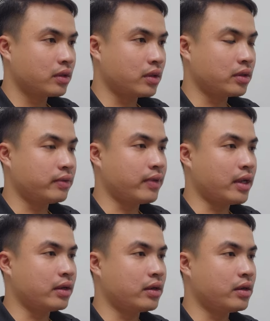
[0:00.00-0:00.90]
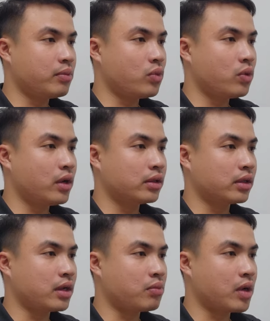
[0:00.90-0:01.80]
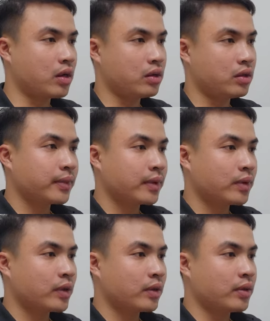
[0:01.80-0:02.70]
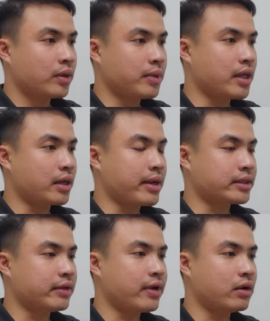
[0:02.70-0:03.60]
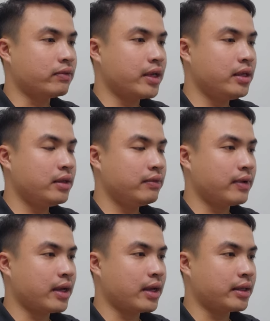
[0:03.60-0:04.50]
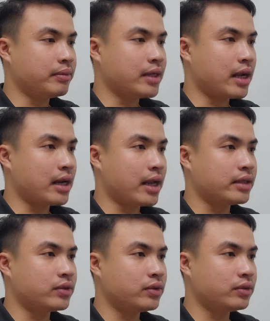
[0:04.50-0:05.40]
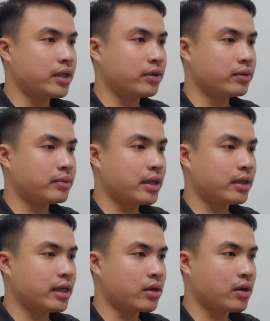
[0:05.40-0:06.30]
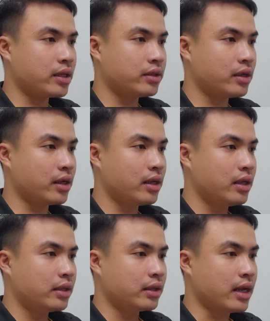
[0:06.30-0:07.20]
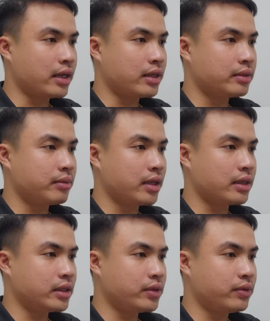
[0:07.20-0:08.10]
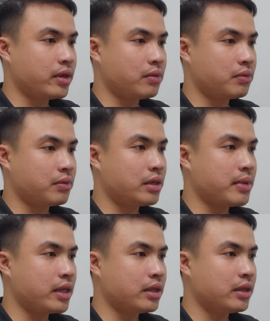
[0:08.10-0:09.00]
đó như vậy là nó đã mua thành công ha bây giờ các bạn sẽ vào ví và kiểm tra lại số tiền của chúng ta đã có hay chưa thì đây mình đã sở hữu cái đồng BNB